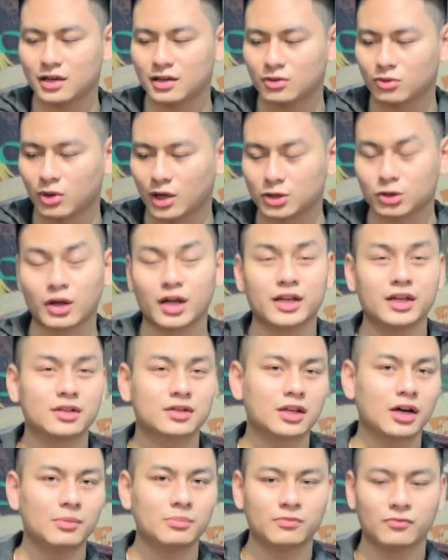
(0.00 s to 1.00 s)
uh, hoàn toàn yên
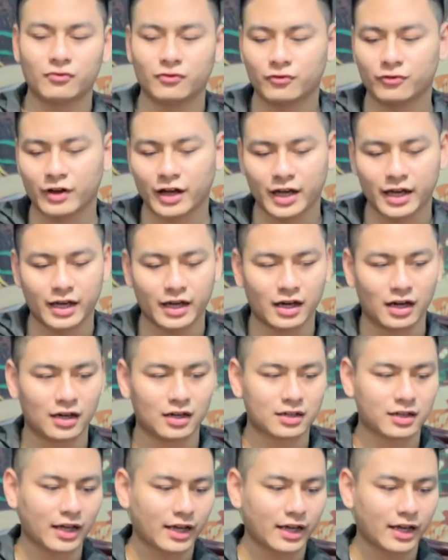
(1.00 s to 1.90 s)
tâm về uh,